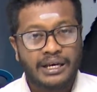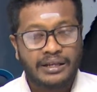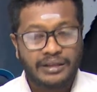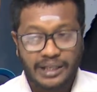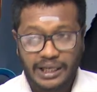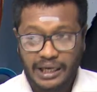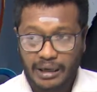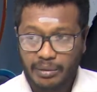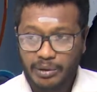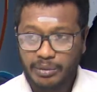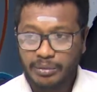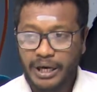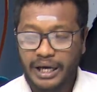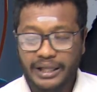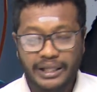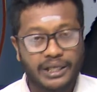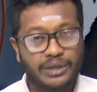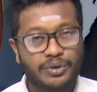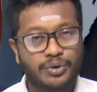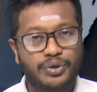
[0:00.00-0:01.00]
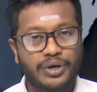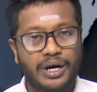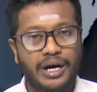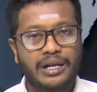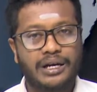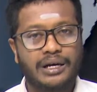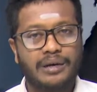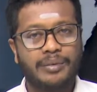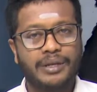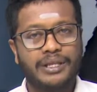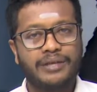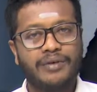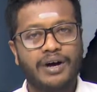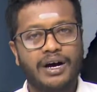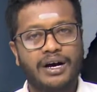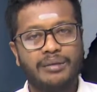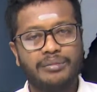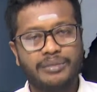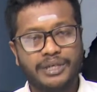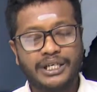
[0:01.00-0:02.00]
தினமும் அதே தொற்றாளர்கள்
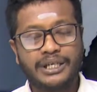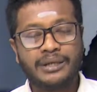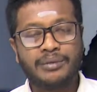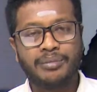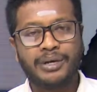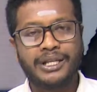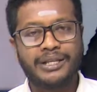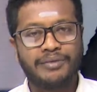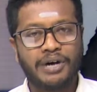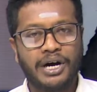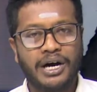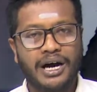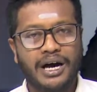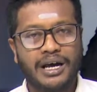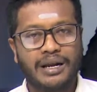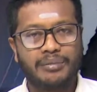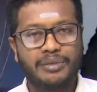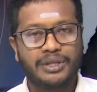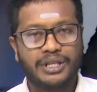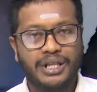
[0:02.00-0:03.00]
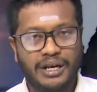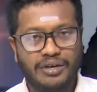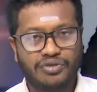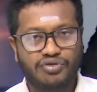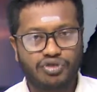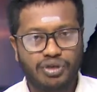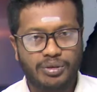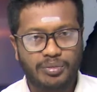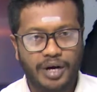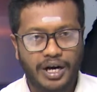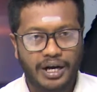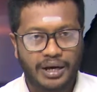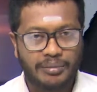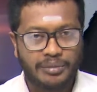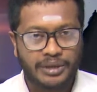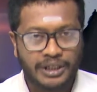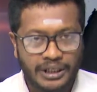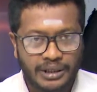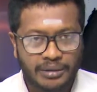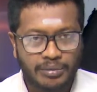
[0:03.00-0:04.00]
பதிவாக மீண்டும் பதிவாக ஆரம்பித்தால் நிச்சயமாக
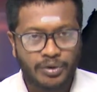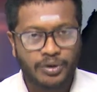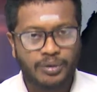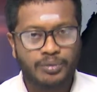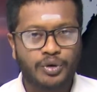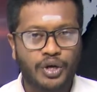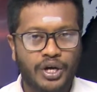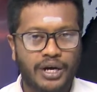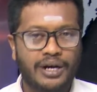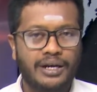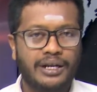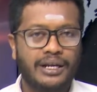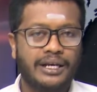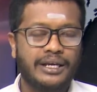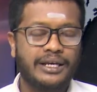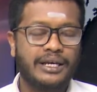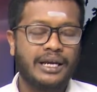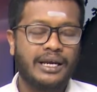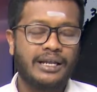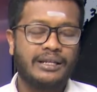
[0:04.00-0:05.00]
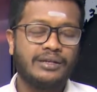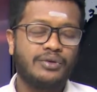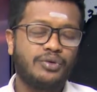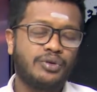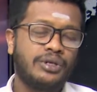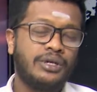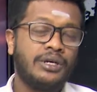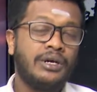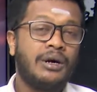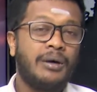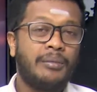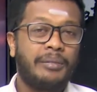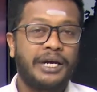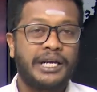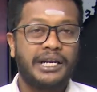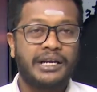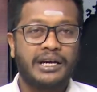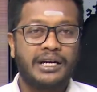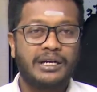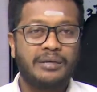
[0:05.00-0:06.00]
மீண்டும் ஒரு முடக்க நிலைக்கு அல்லது ஒரு
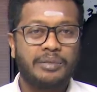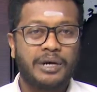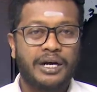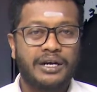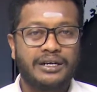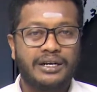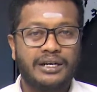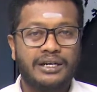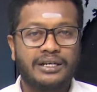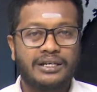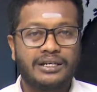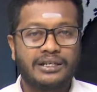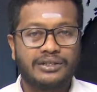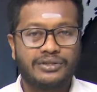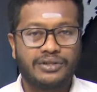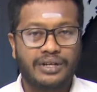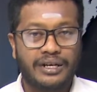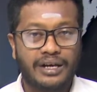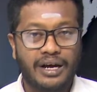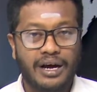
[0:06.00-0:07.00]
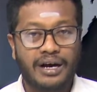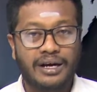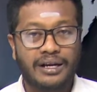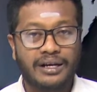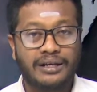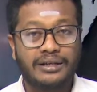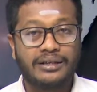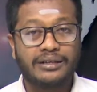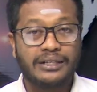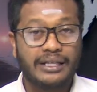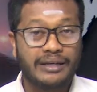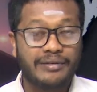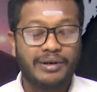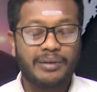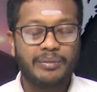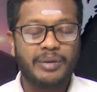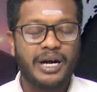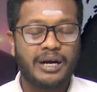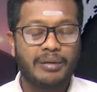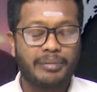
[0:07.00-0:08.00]
பயணக்கட்டுப்பாடுகளுக்கு சரியான
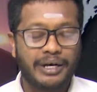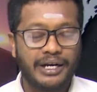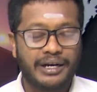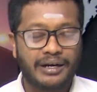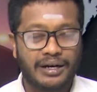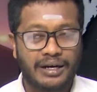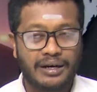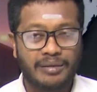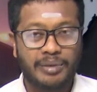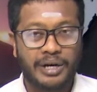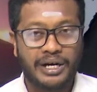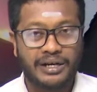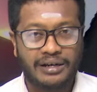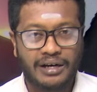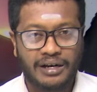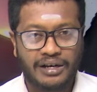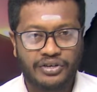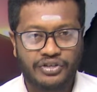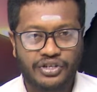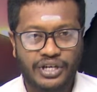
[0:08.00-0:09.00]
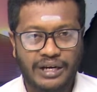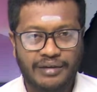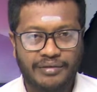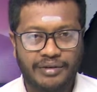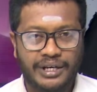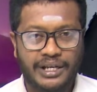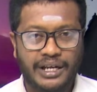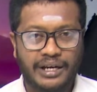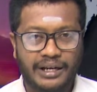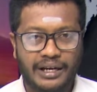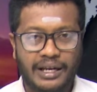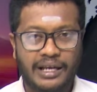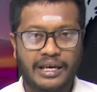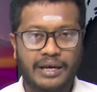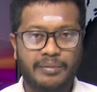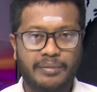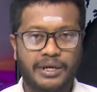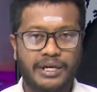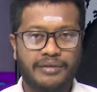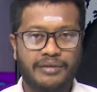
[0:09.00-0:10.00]
தீவிரமான பயண பயணக்கட்டுப்பாடுகளுக்கு செல்ல வேண்டிய நிலை
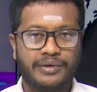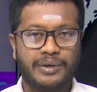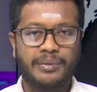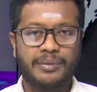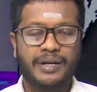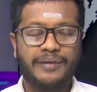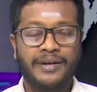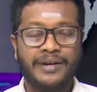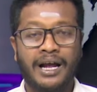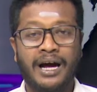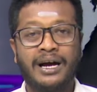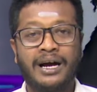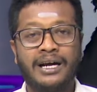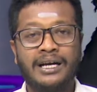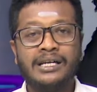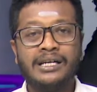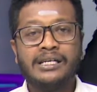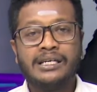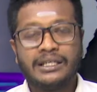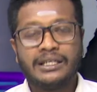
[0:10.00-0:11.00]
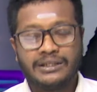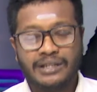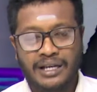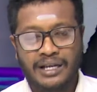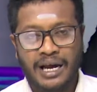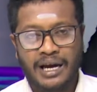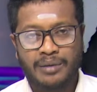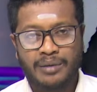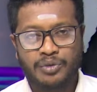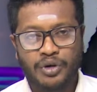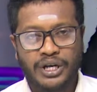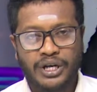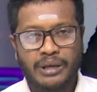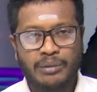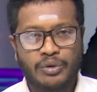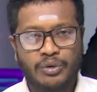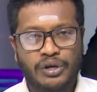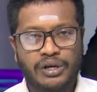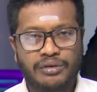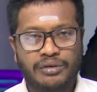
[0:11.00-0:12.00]
ஏற்பட்டுவிடும் எனவே நாங்கள் சரியான
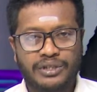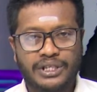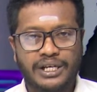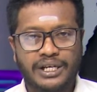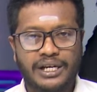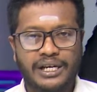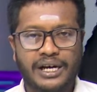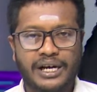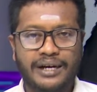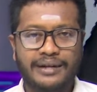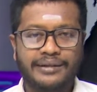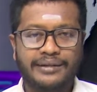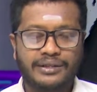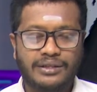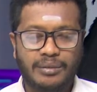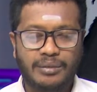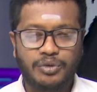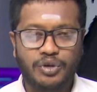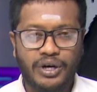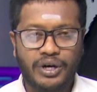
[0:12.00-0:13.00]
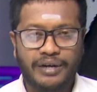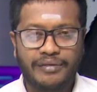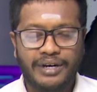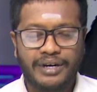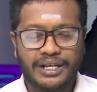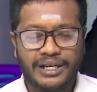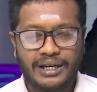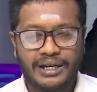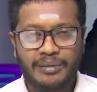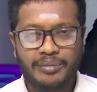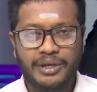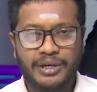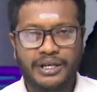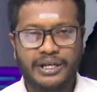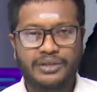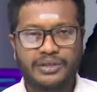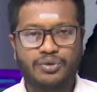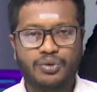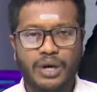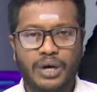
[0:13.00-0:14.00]
முறையில் முகக்கவசங்களை அணிந்து சமூக இடைவெளிகளை
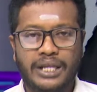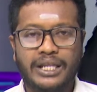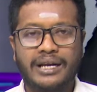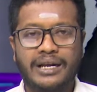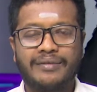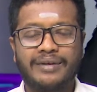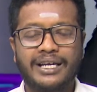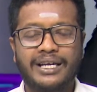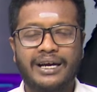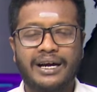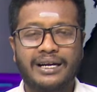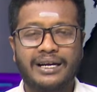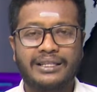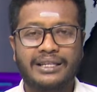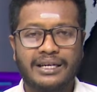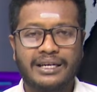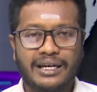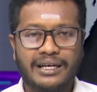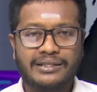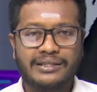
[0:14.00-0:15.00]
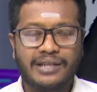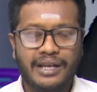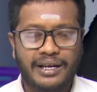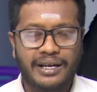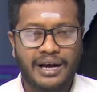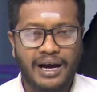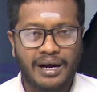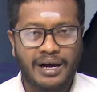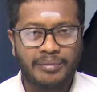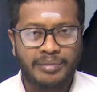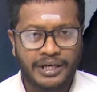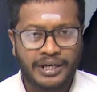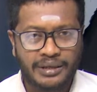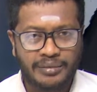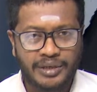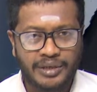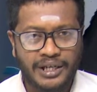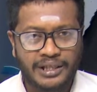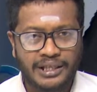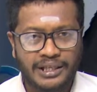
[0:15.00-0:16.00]
பேணி சுகாதார வழிகாட்டுதல்களை சரியாக
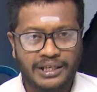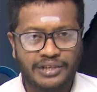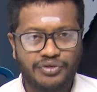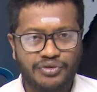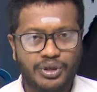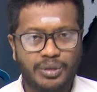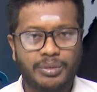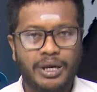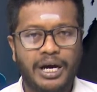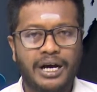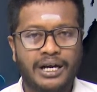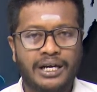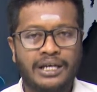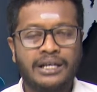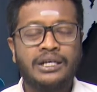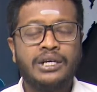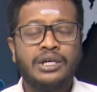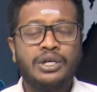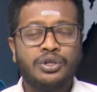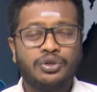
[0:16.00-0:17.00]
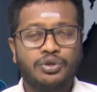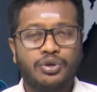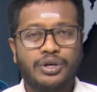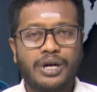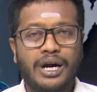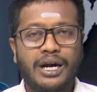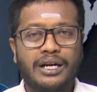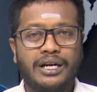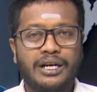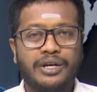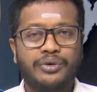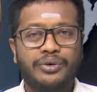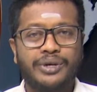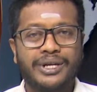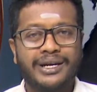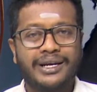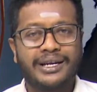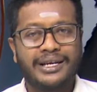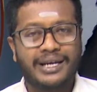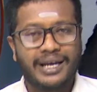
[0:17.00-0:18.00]
பேணும் இடத்தில் நிச்சயமாக
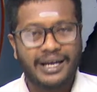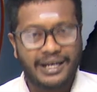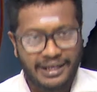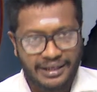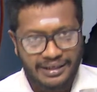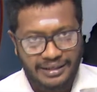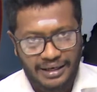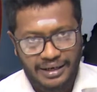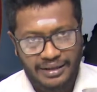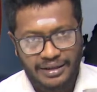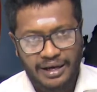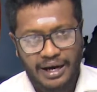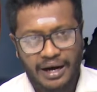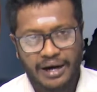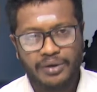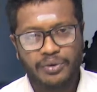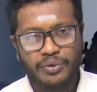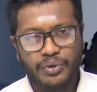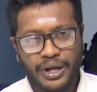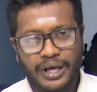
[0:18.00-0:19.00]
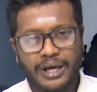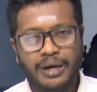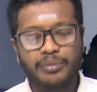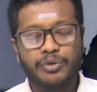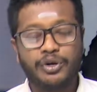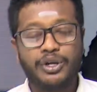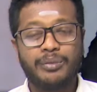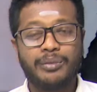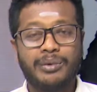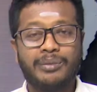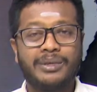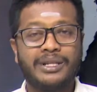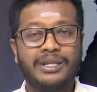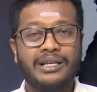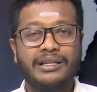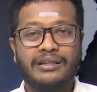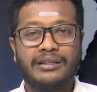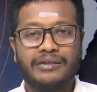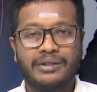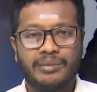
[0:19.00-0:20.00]
தொற்றாளர்களினுடைய எண்ணிக்கையை சடுதியாக குறைக்க முடியும்
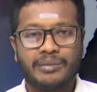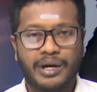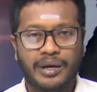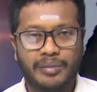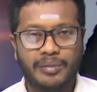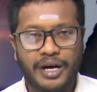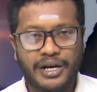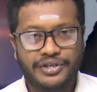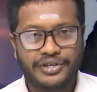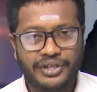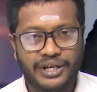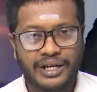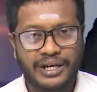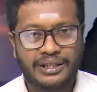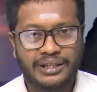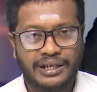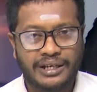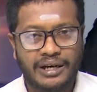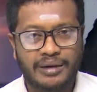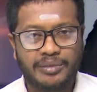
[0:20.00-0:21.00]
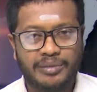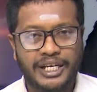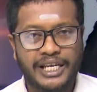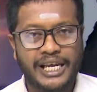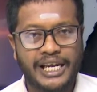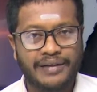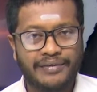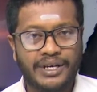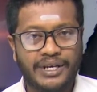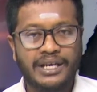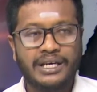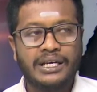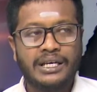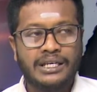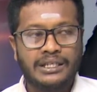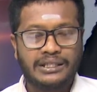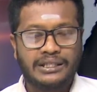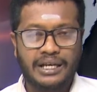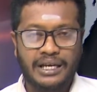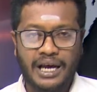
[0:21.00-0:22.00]
என்பதில் எந்த விதமான மாற்று கருத்துக்களும் இல்லை எனவே
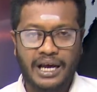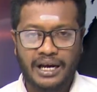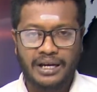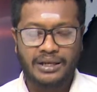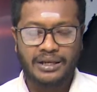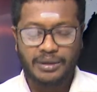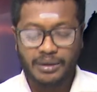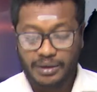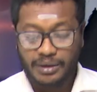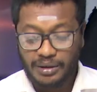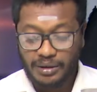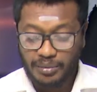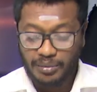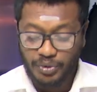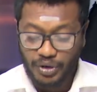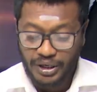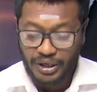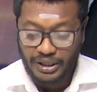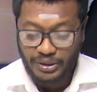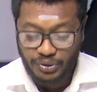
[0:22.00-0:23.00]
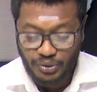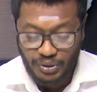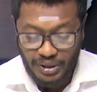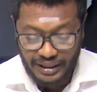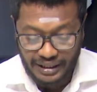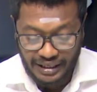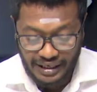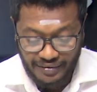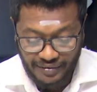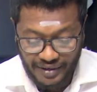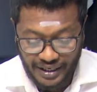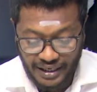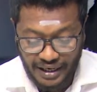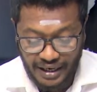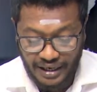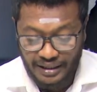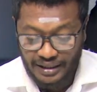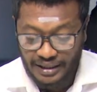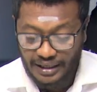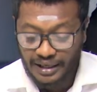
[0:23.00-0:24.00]
சரியான முறையில் சுகாதார
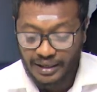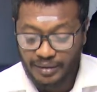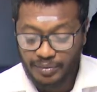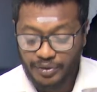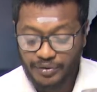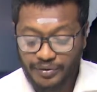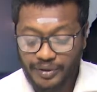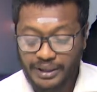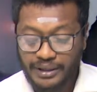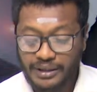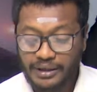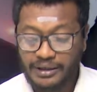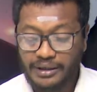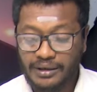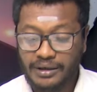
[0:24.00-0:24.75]
வழிகாட்டுதல்களை முன்வைத்து